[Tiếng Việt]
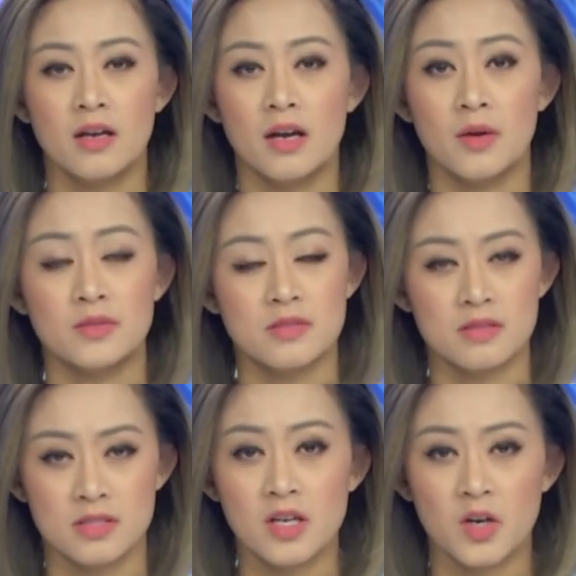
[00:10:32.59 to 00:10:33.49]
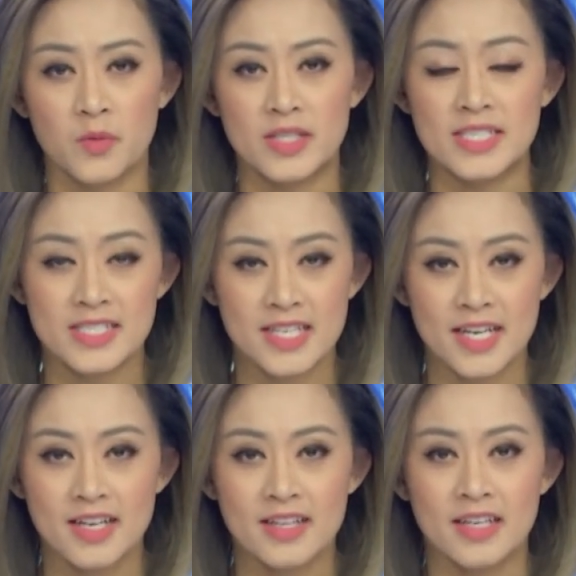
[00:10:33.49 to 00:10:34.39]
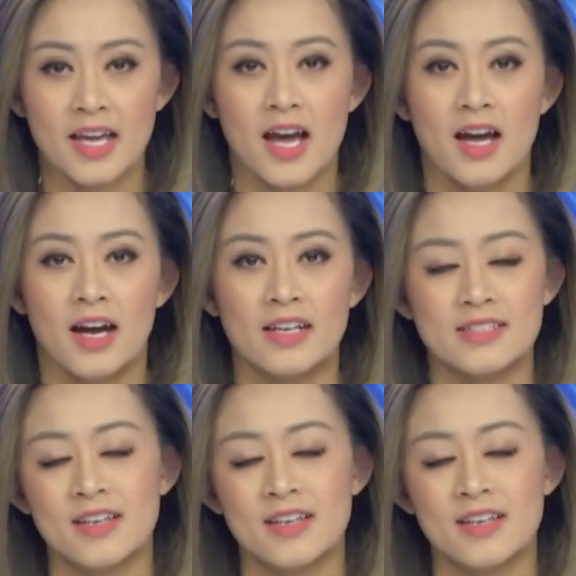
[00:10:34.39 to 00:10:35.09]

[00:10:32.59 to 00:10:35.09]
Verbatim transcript: uh, Circle with Disney đó thì uh,